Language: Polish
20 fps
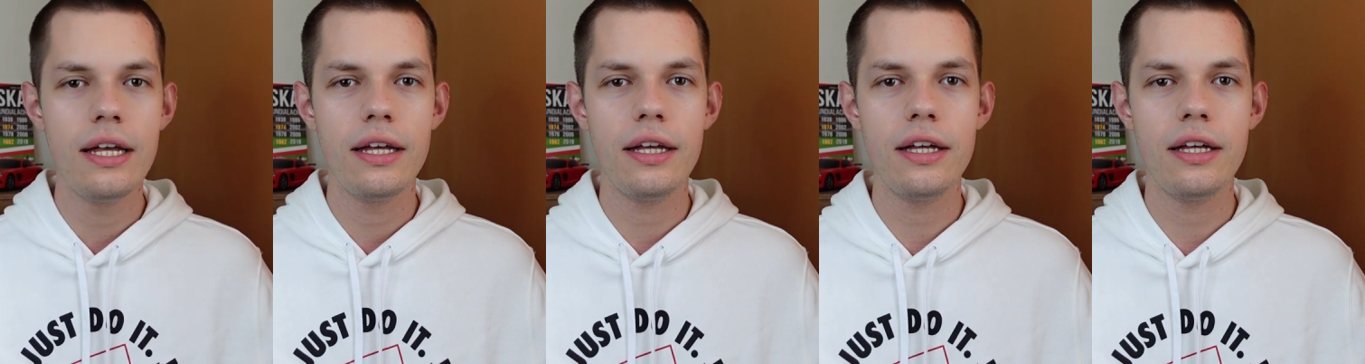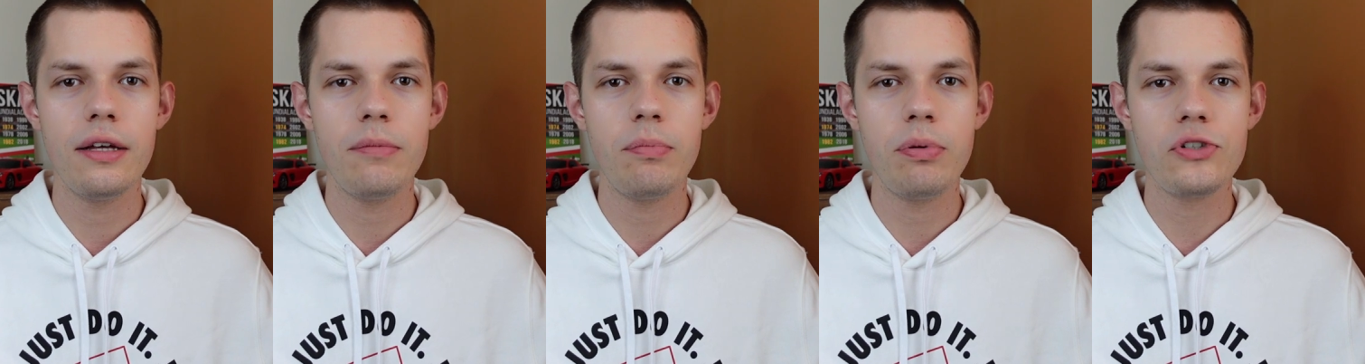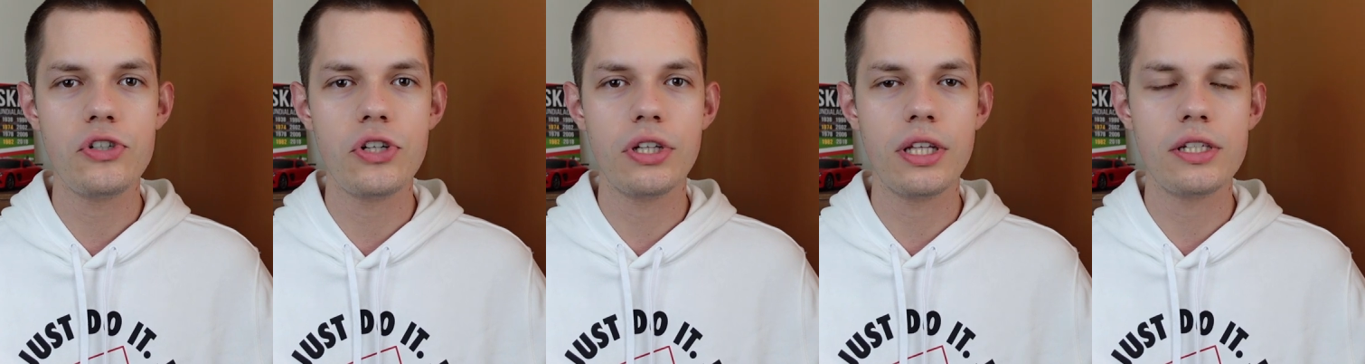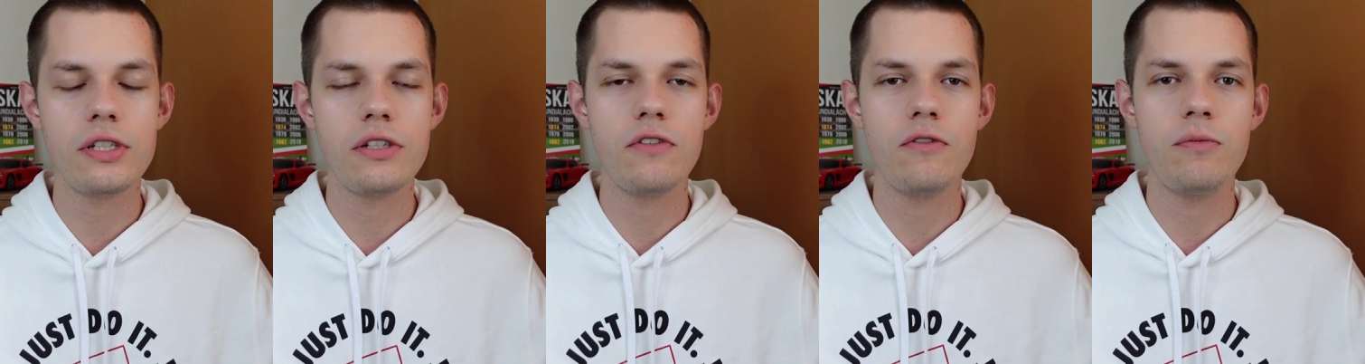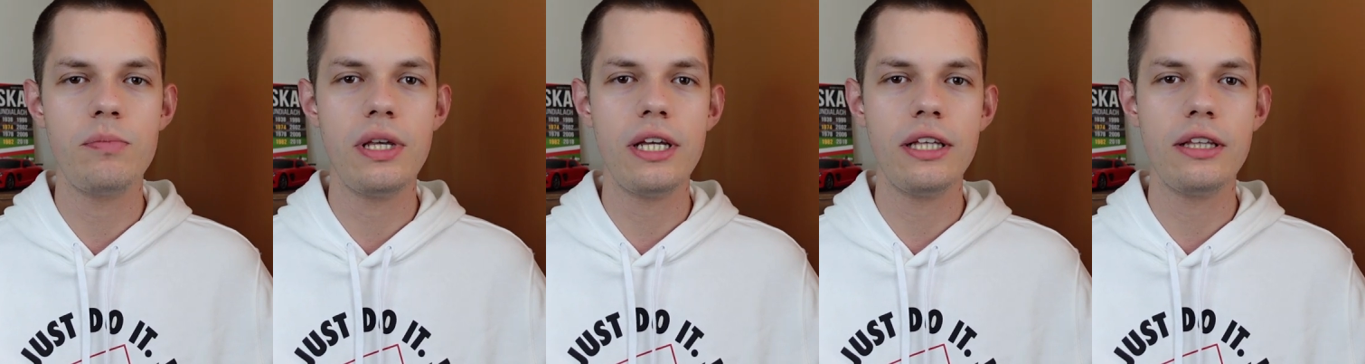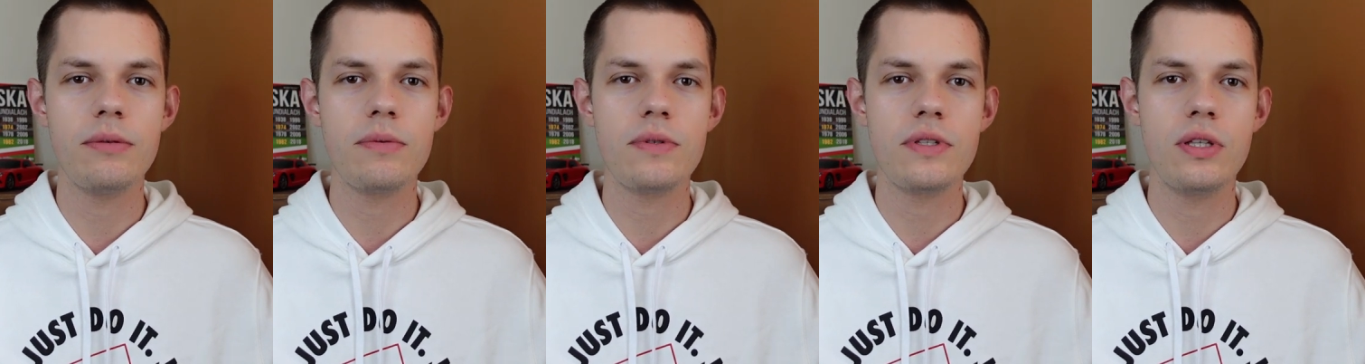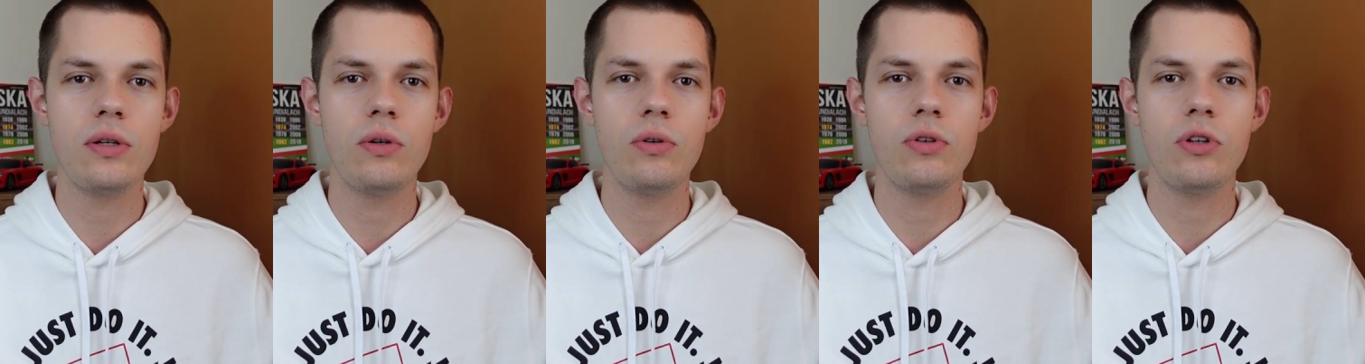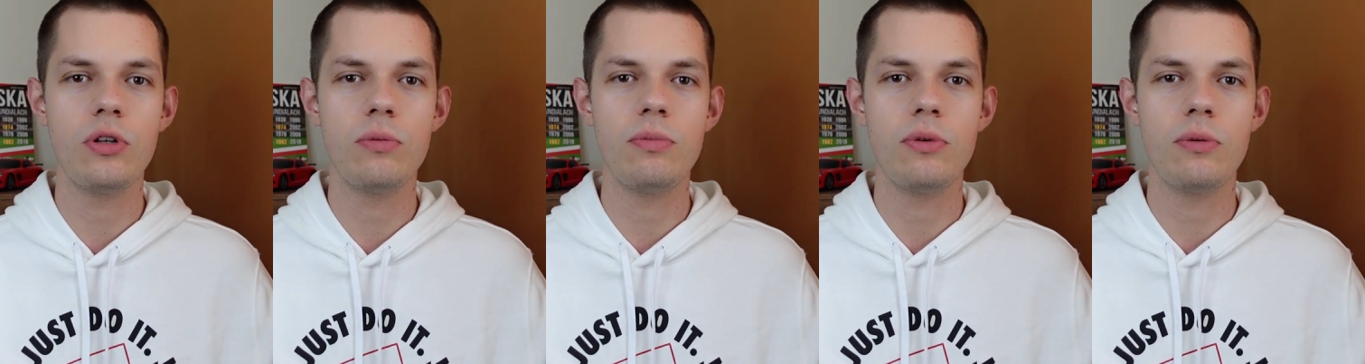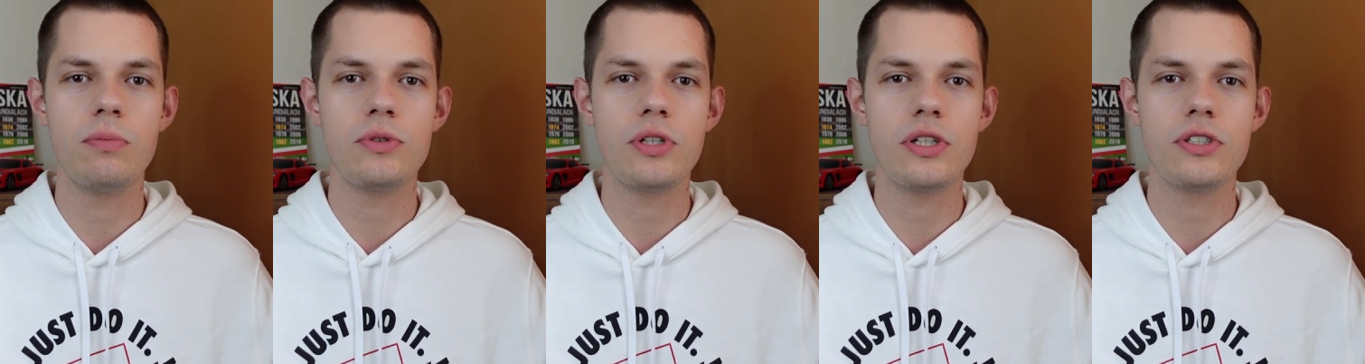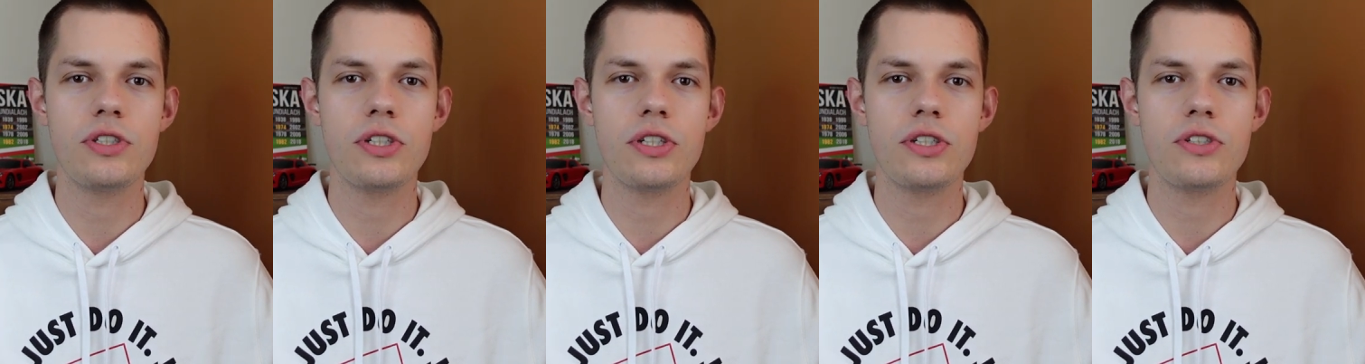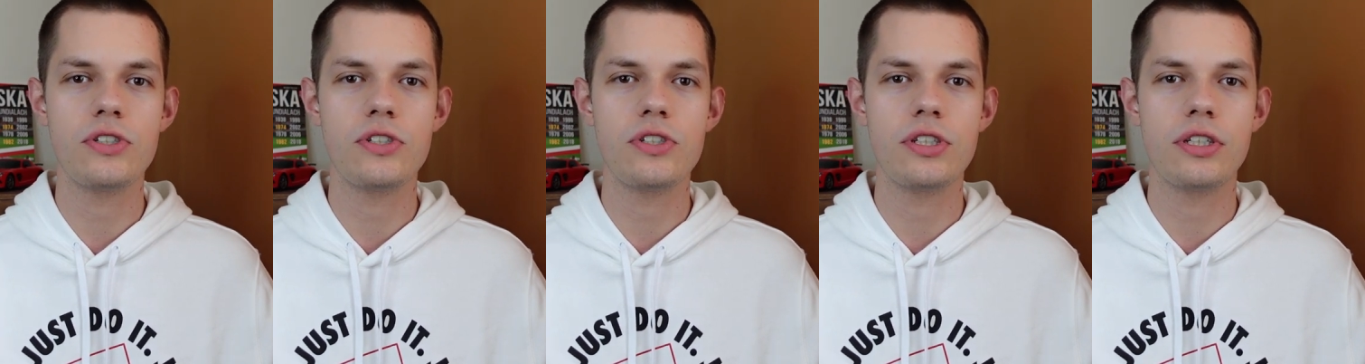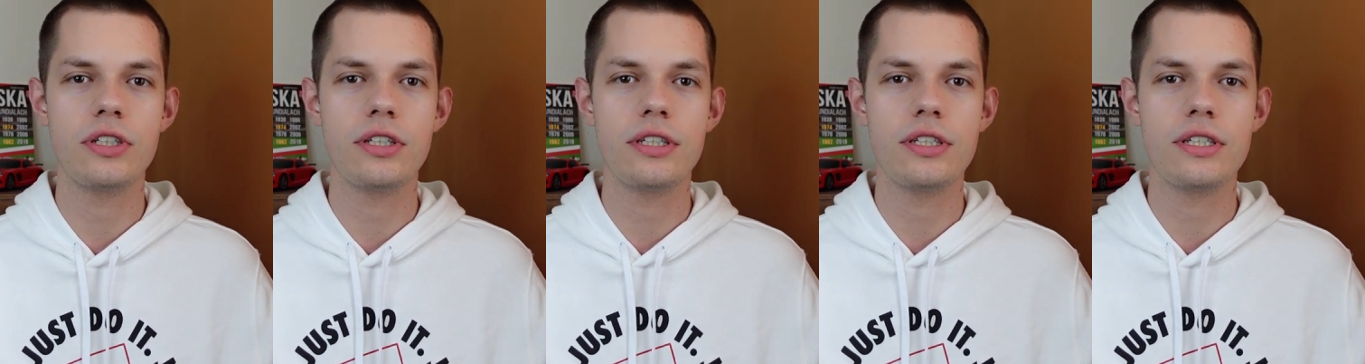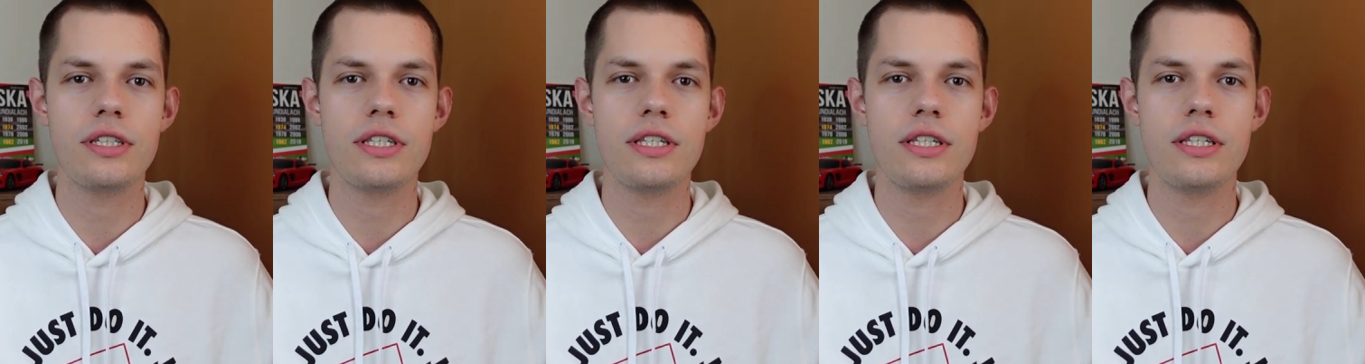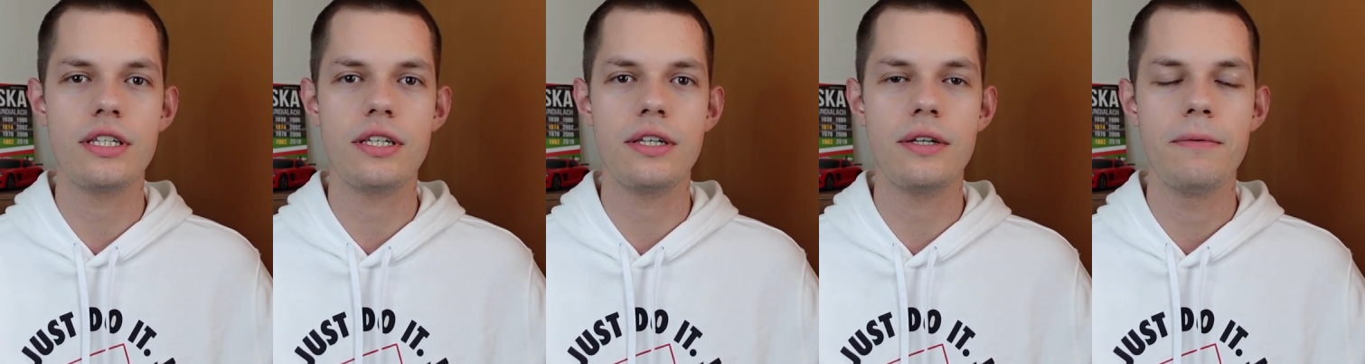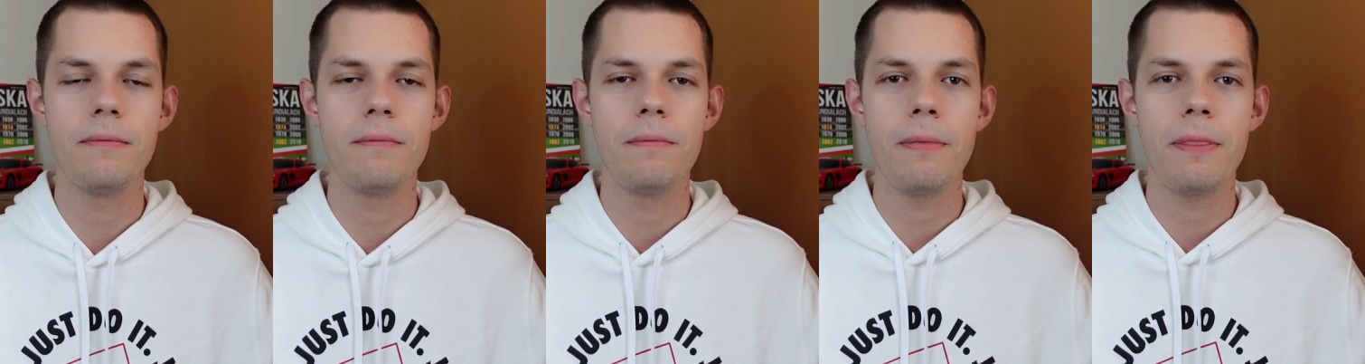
E, pożegna się w pięknym stylu, no bo przecież z